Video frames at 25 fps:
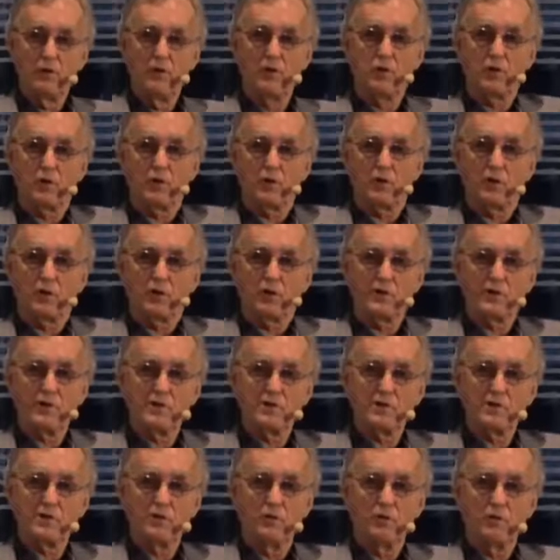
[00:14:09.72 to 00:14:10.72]
un
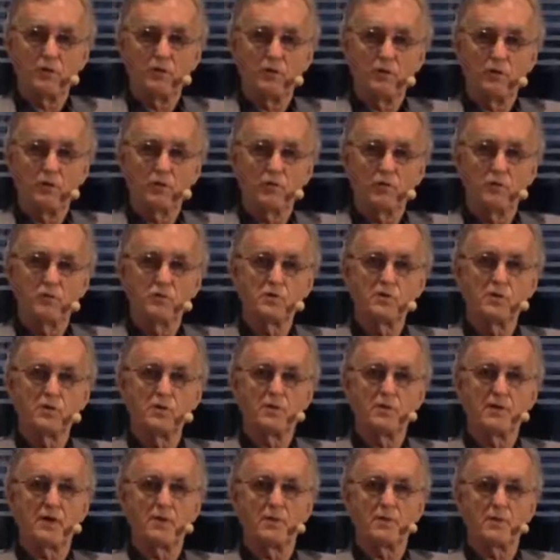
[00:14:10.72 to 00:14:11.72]
organismo, un
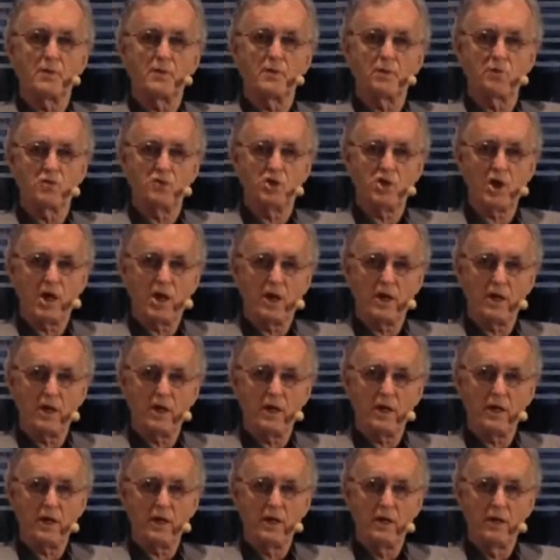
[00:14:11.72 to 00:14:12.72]
sistema
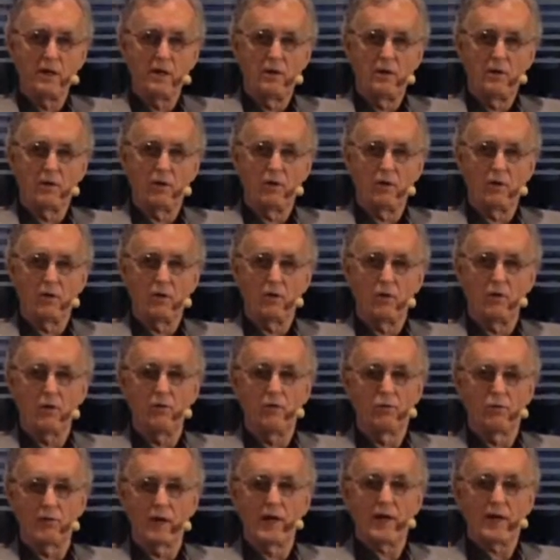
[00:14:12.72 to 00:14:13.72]
sociale o
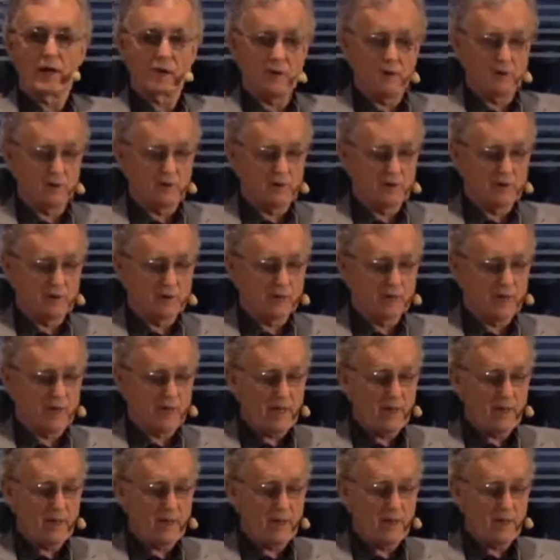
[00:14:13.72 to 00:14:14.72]
un
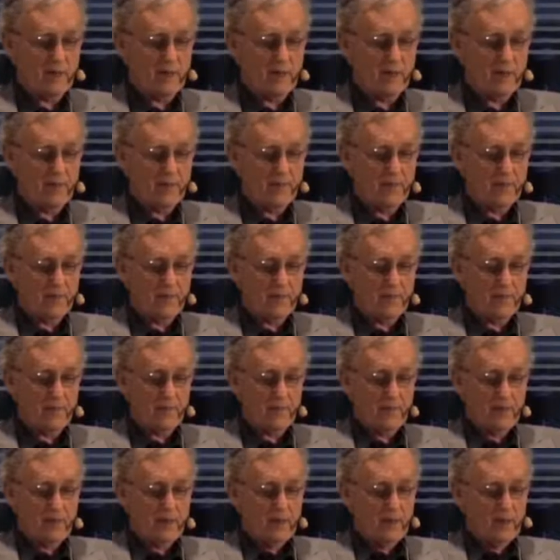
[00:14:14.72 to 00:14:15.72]
ecosistema
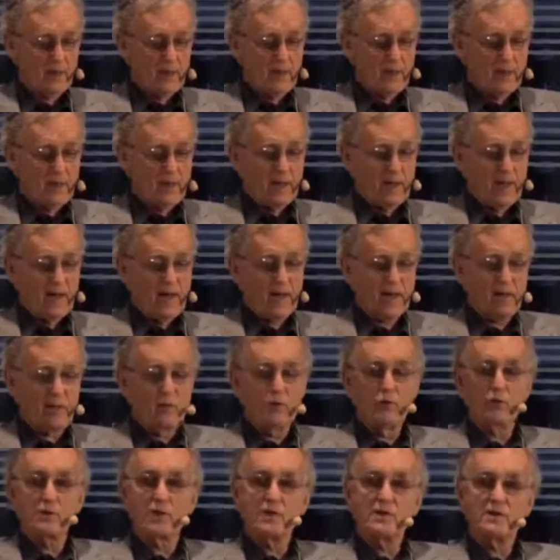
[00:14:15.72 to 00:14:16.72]
è
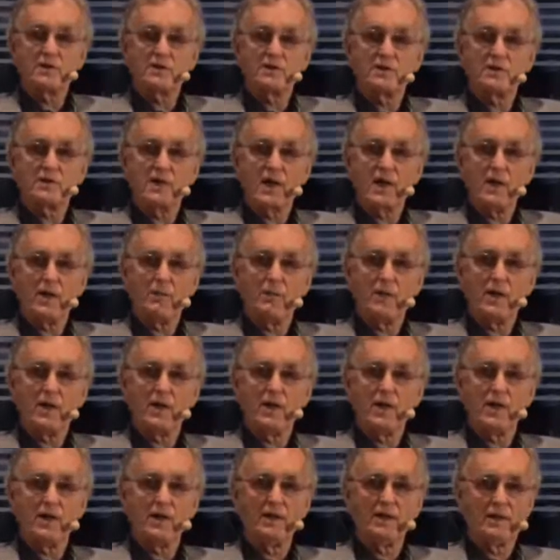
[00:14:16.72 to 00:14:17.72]
un insieme
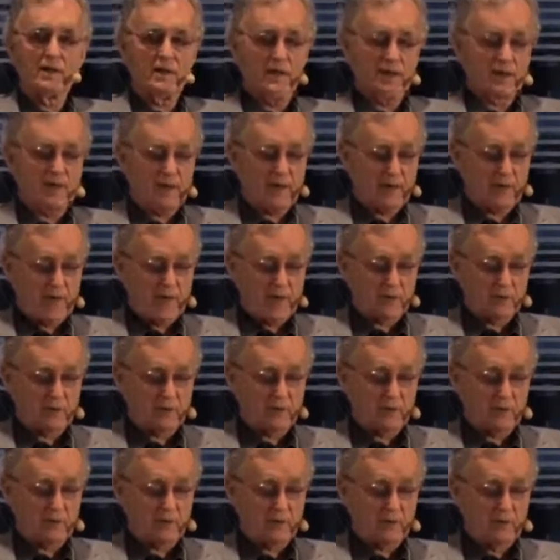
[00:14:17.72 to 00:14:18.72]

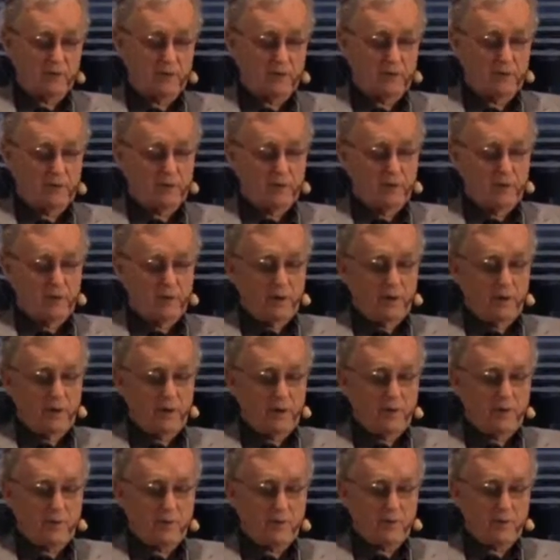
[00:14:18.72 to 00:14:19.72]
integrato
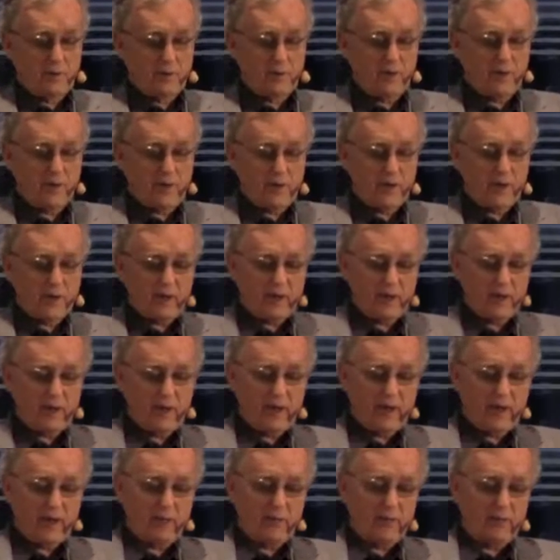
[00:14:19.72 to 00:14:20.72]
le cui
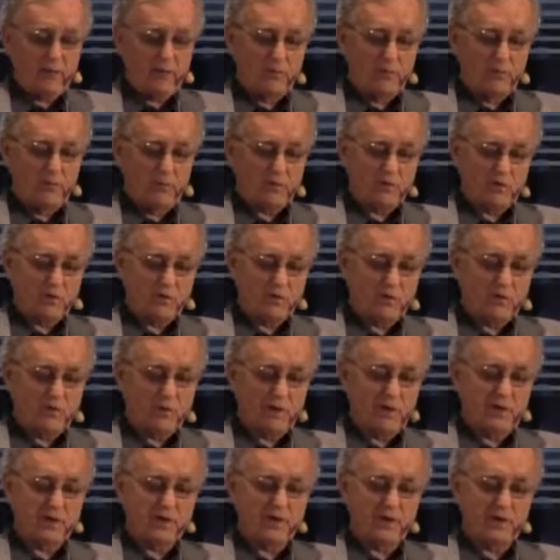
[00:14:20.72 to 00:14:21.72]
proprietà non possono
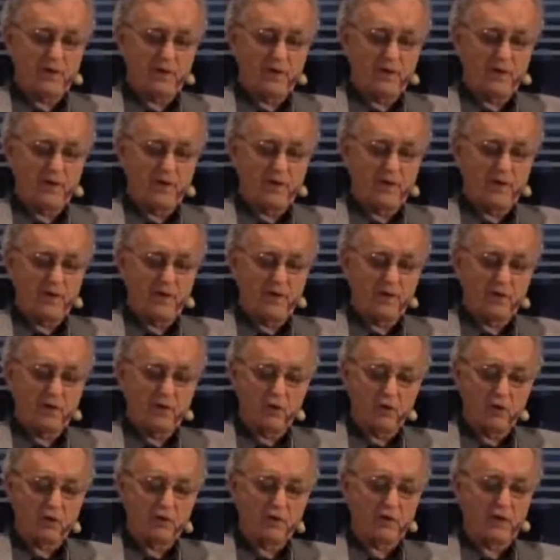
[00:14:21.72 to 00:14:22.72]
essere
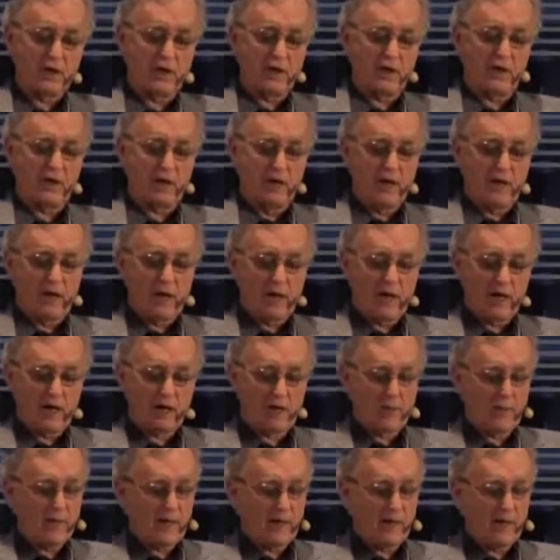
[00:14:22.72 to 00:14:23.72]
ridotte a
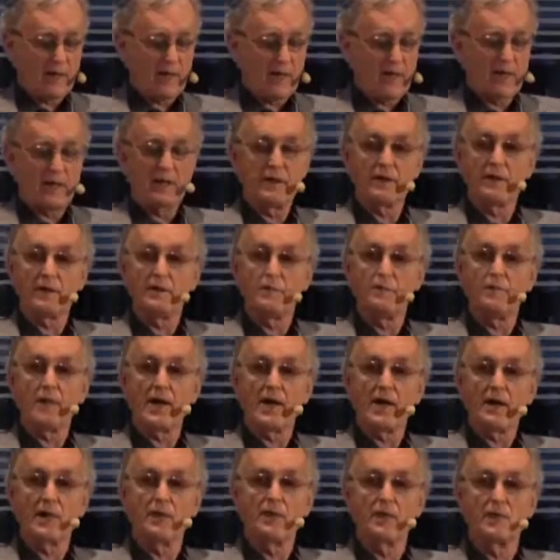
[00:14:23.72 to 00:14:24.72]
quelle di
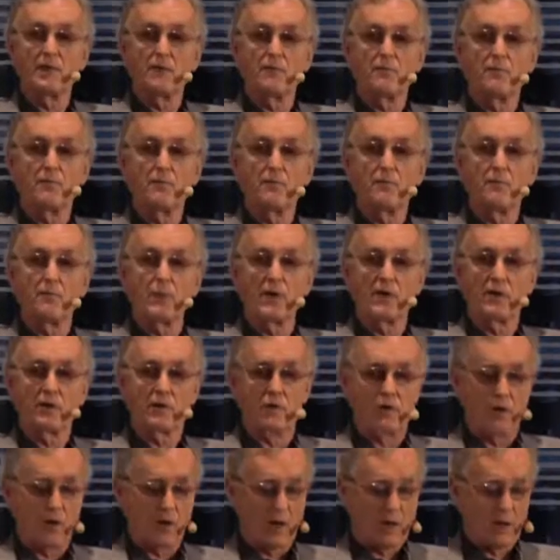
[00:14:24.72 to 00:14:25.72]
parti più
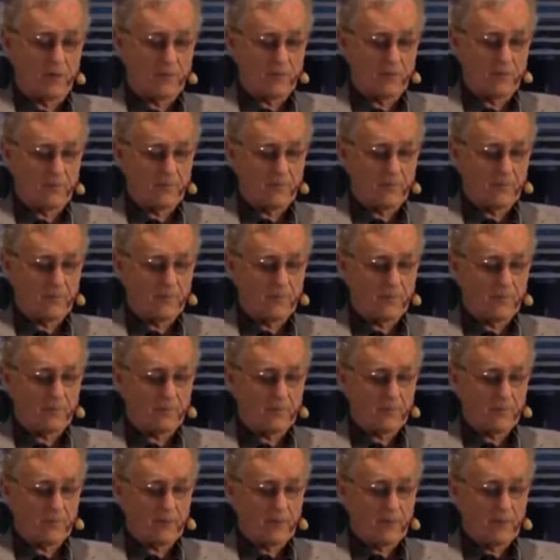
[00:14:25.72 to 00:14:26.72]
piccole.
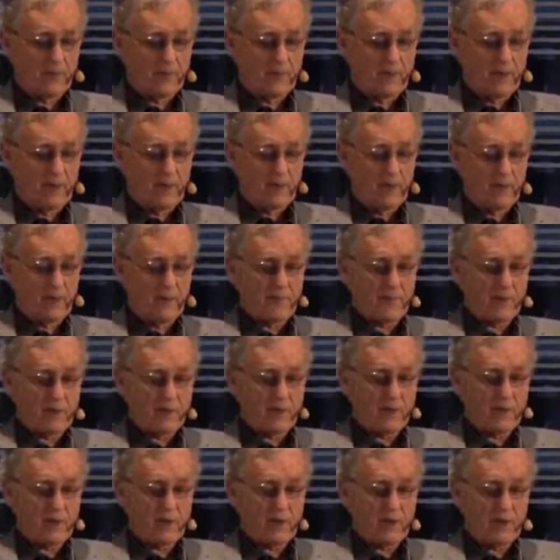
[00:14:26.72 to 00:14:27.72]
Le
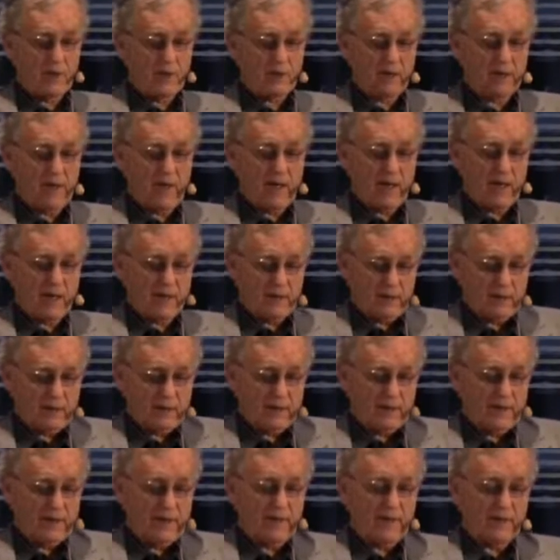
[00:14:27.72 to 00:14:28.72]

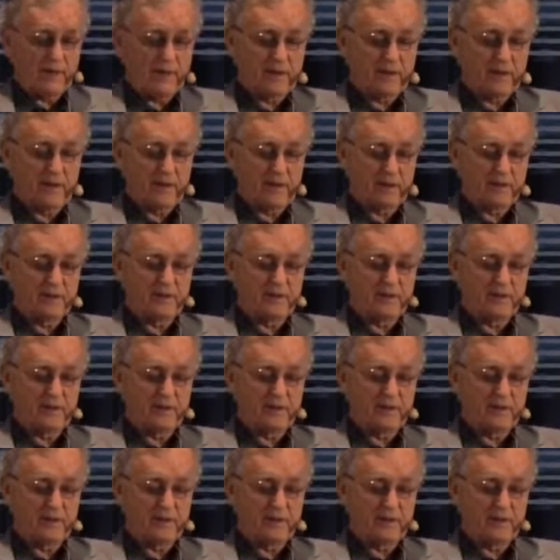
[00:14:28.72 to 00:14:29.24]
proprietà dette